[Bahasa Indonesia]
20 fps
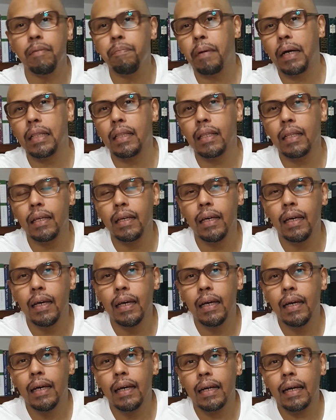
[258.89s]
lipat.
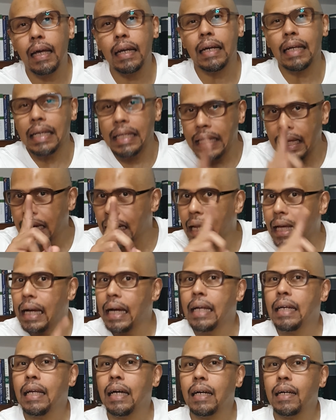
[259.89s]
Karena kita
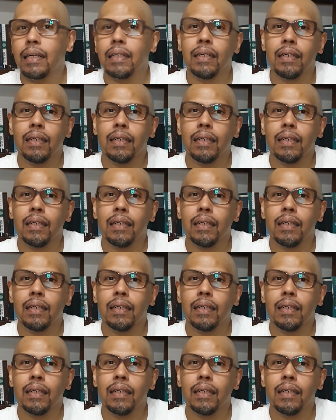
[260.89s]
adalah anak.